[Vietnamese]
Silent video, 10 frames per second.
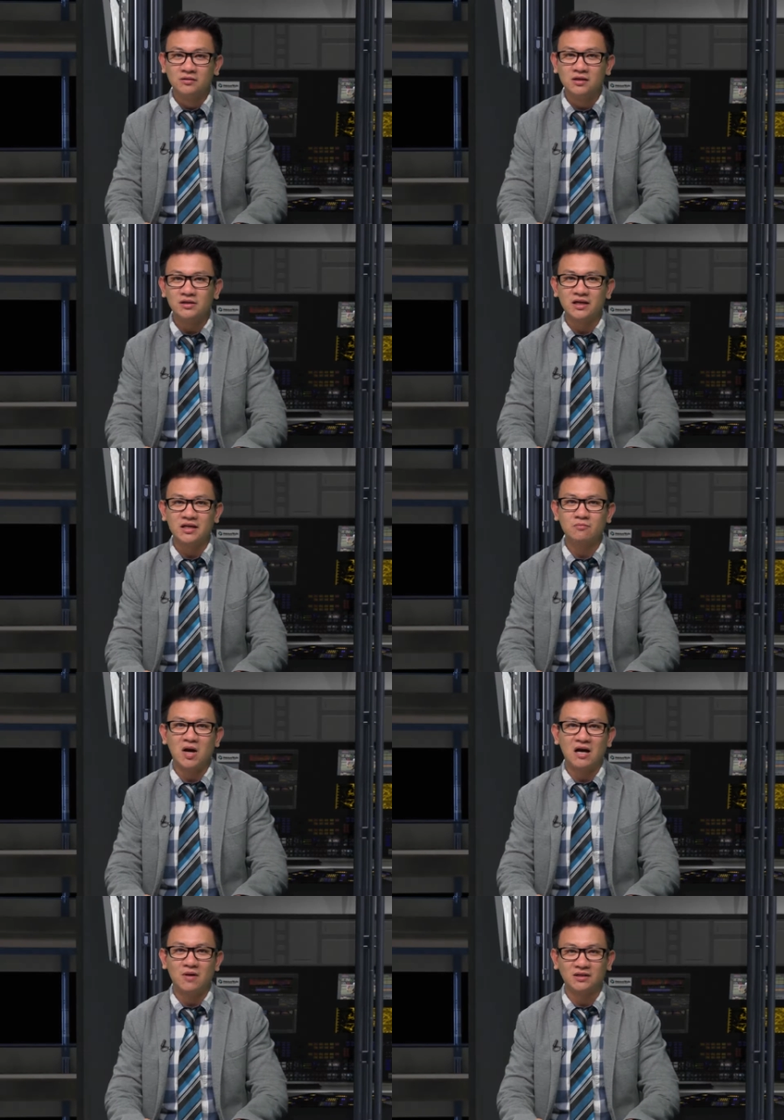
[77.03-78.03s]
Trước khi giết
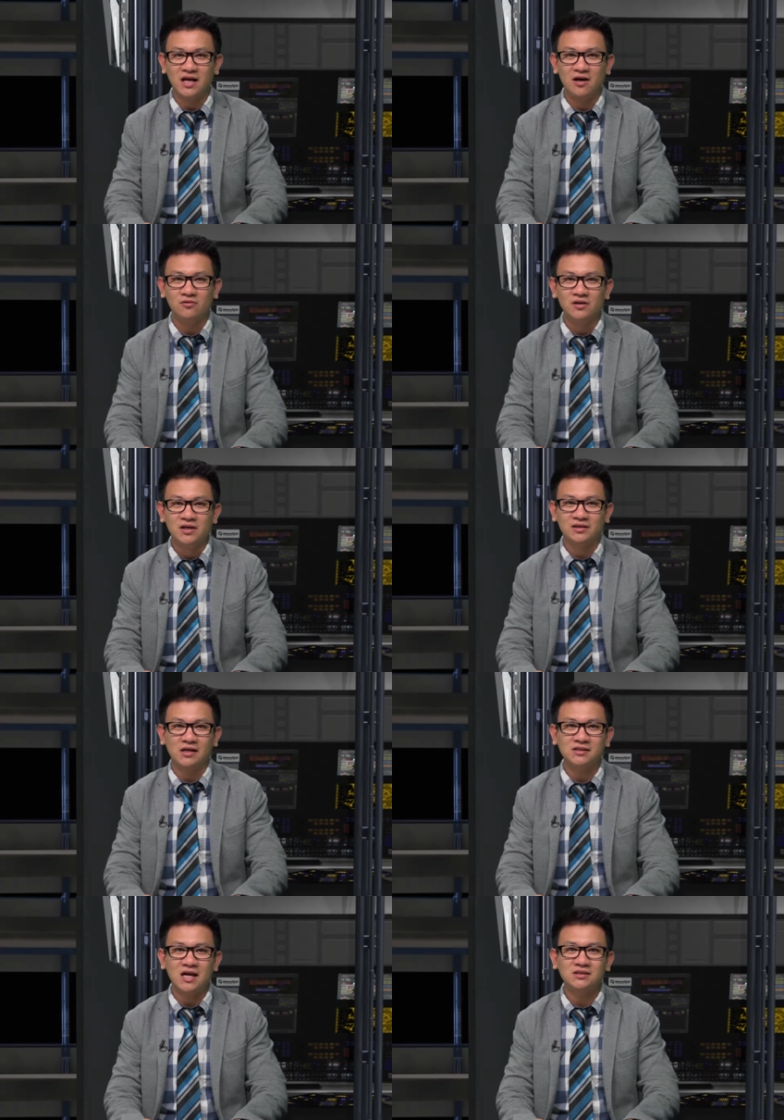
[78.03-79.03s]
bà bằng dao,
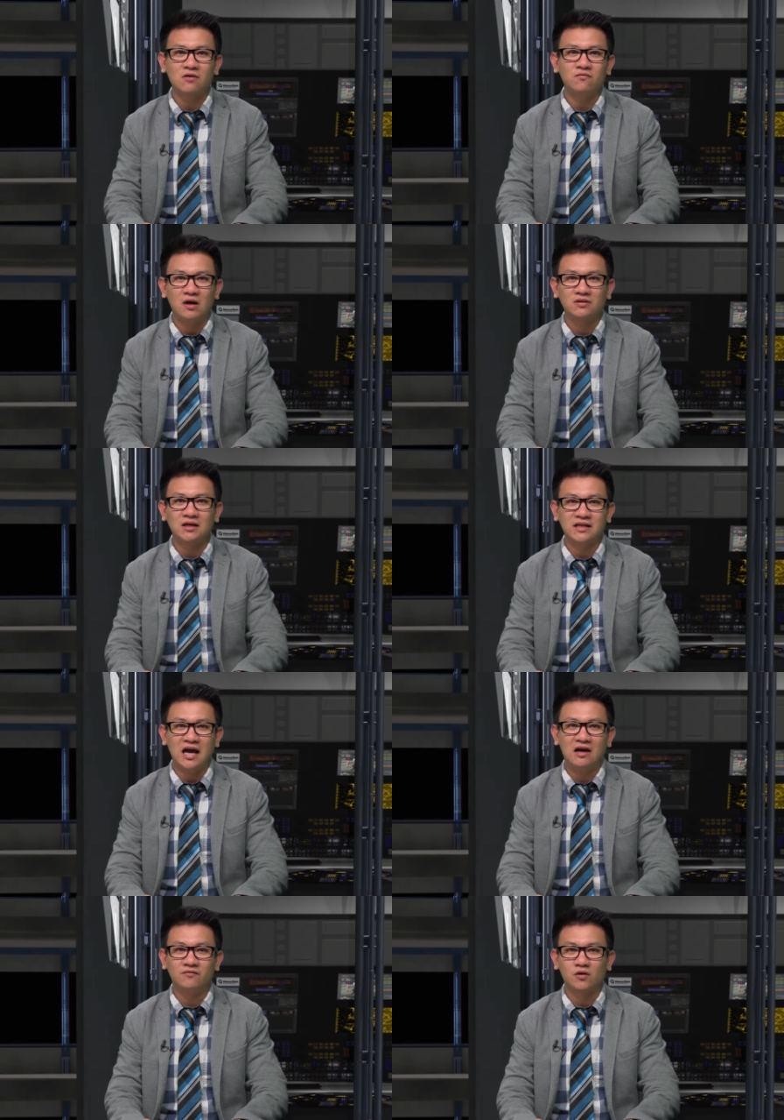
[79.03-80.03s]
cảnh sát xông vào căn
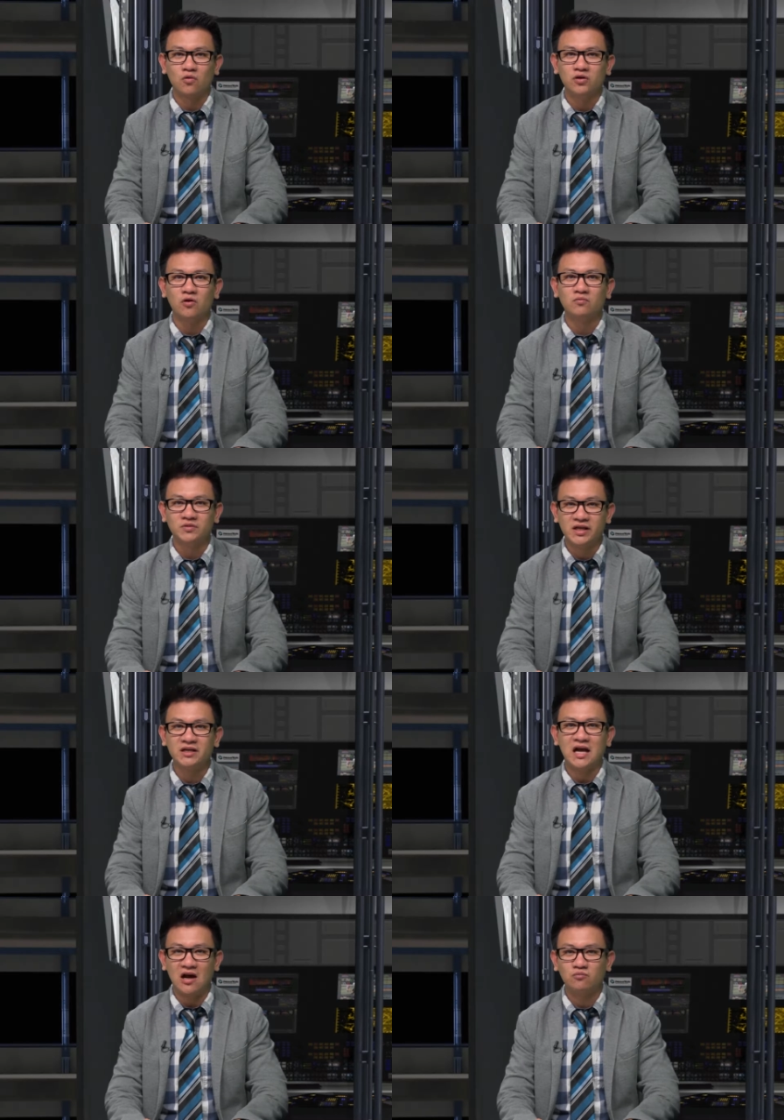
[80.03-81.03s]
nhà và cuối cùng
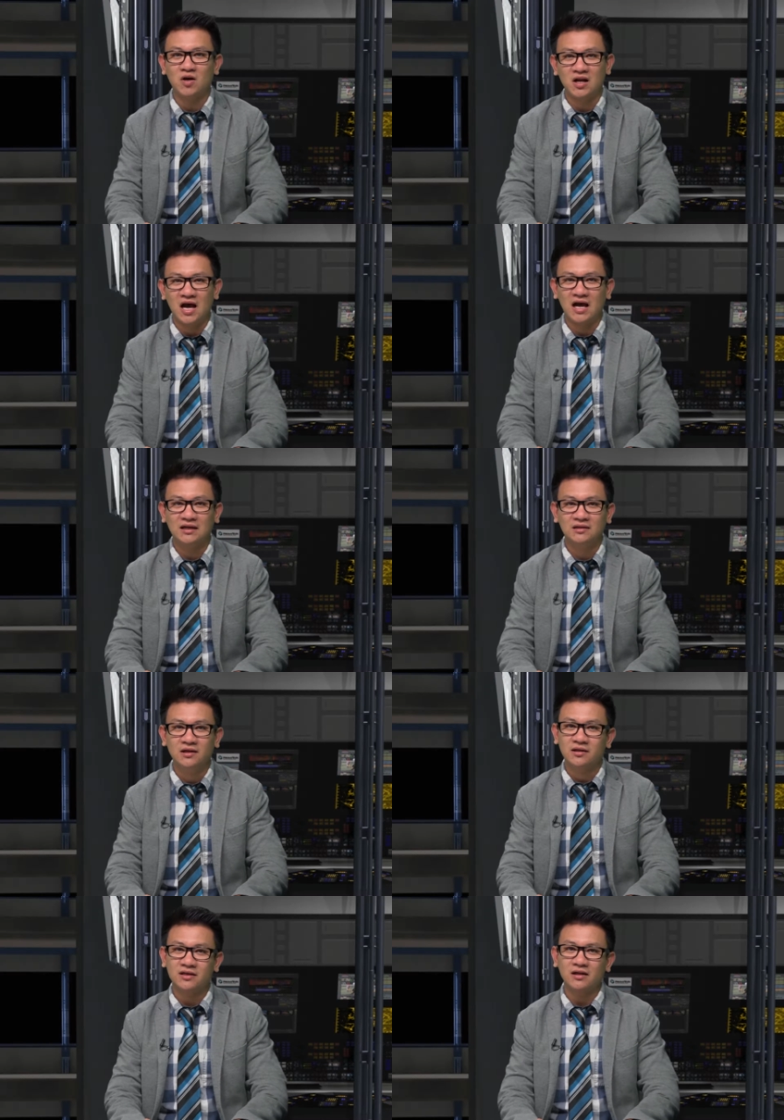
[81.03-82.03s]
giết Ampala.
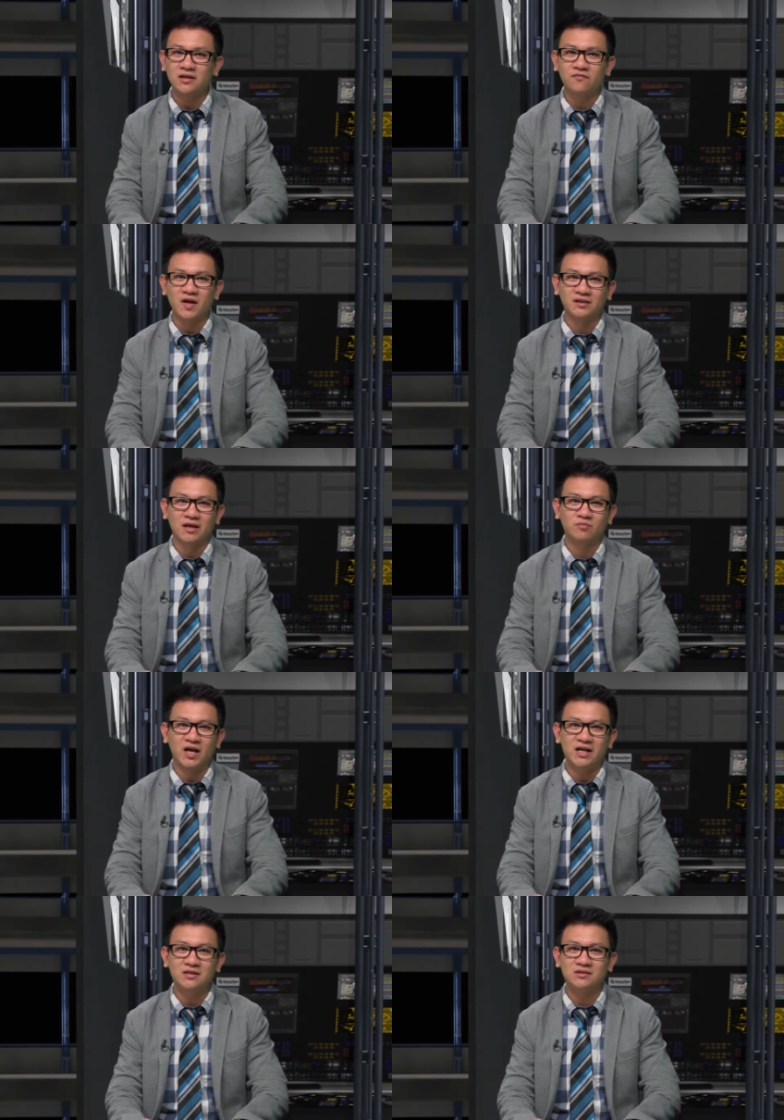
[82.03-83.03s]
Các nhân viên tìm
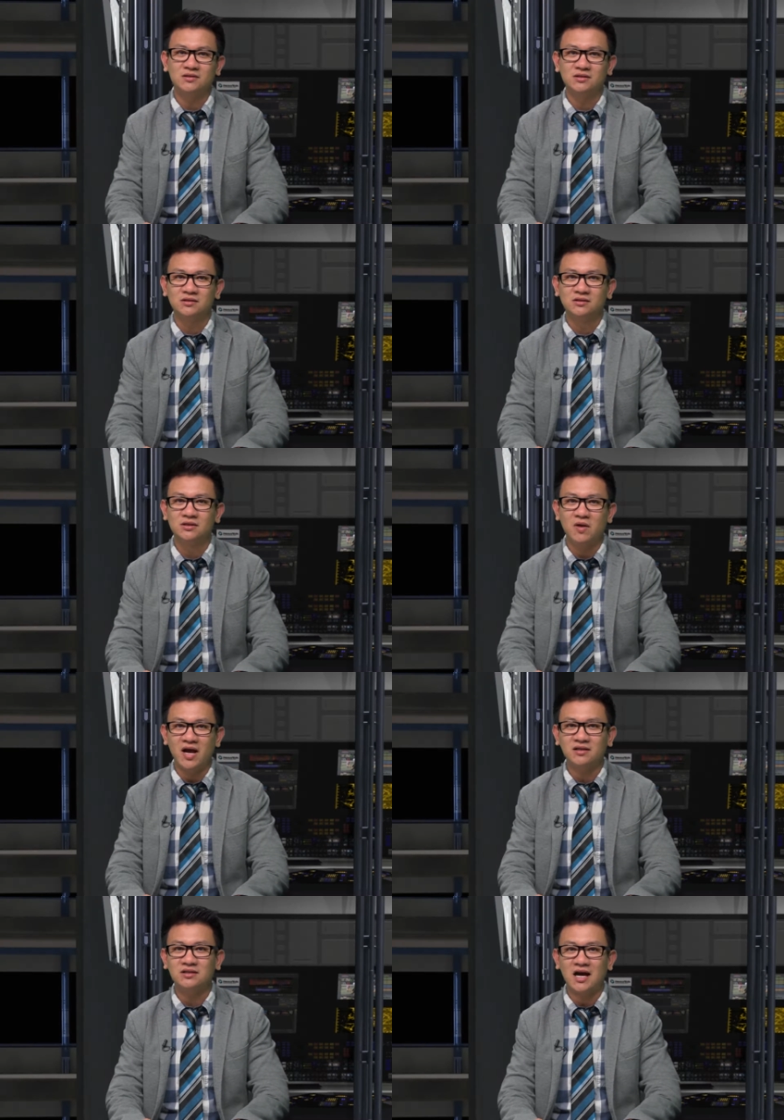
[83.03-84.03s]
thấy đứa, đứa
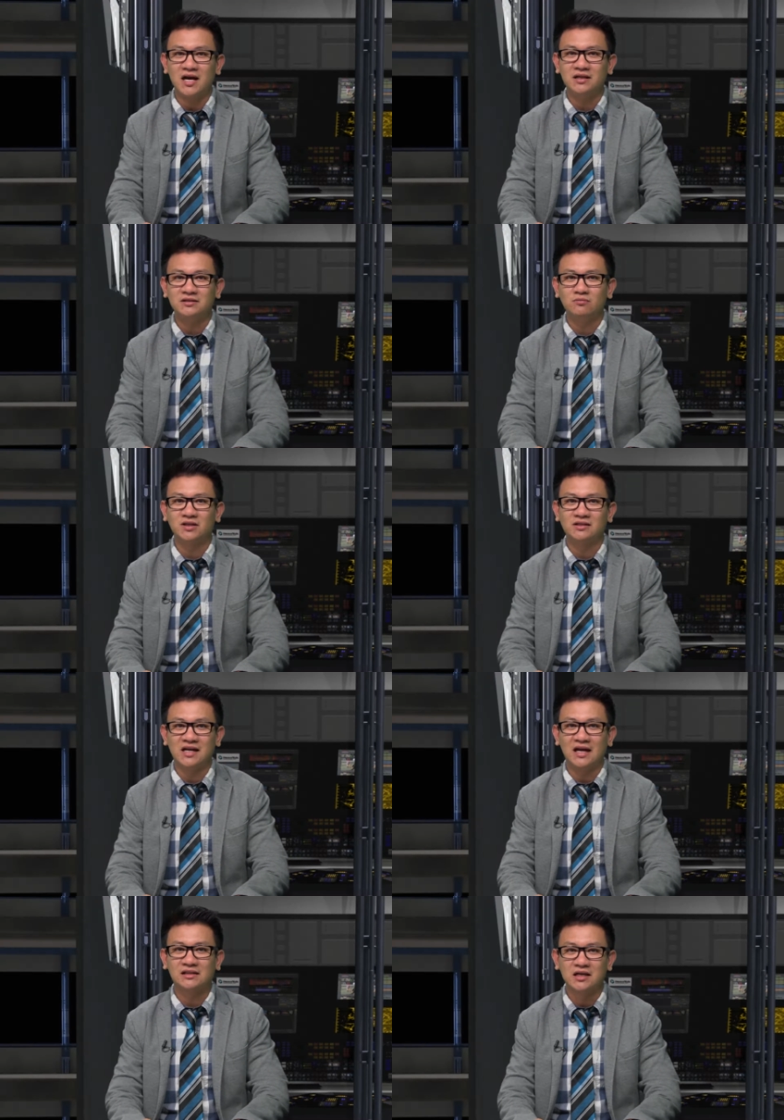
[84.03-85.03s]
bé trai trong tình
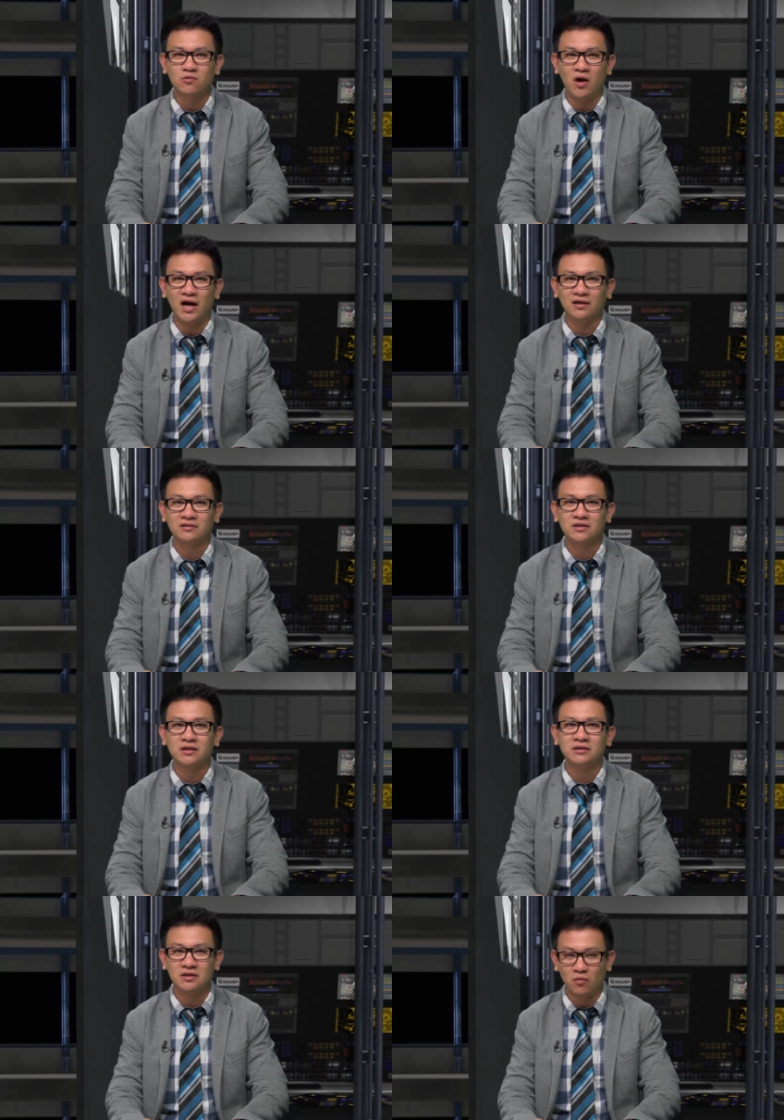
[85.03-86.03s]
trạng kinh hoàng
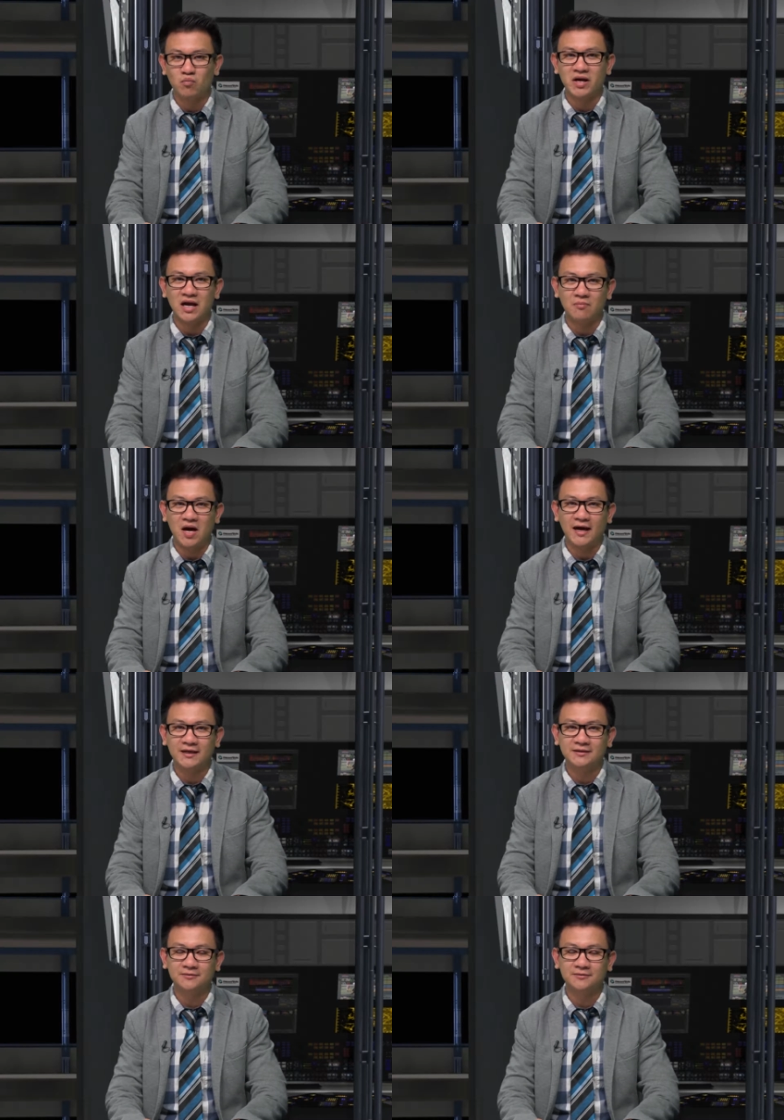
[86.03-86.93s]
nhưng không bị hãm hại.